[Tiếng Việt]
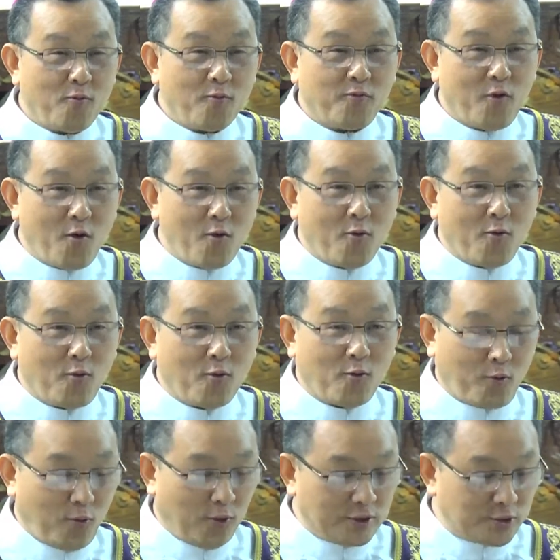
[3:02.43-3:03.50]
vụ
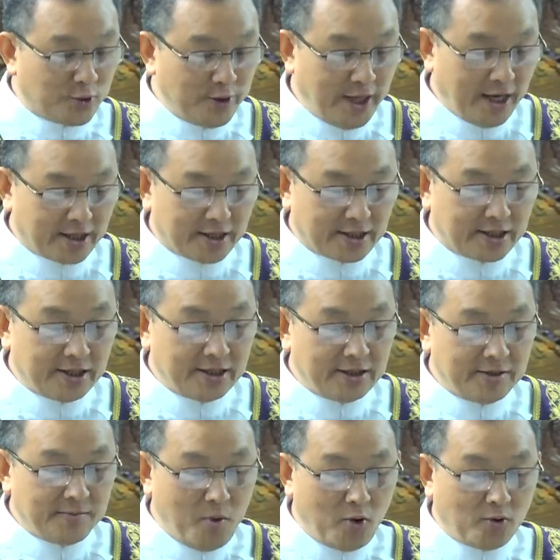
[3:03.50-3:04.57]
của chúa nhật thứ
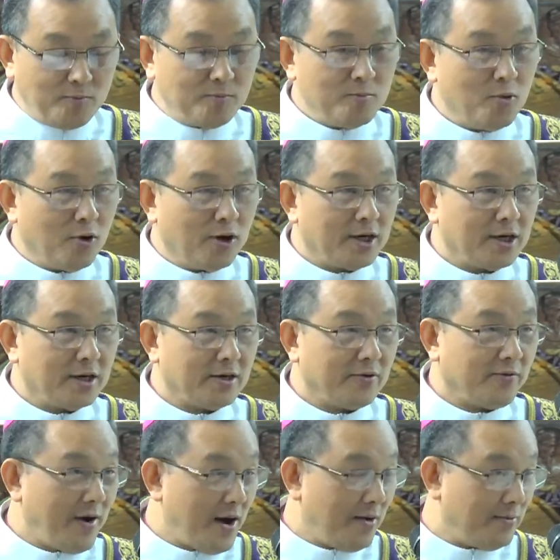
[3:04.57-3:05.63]
bốn mùa
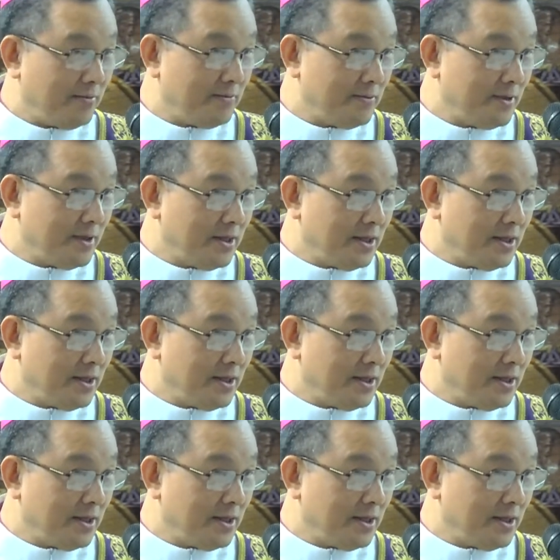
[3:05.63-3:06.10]
vọng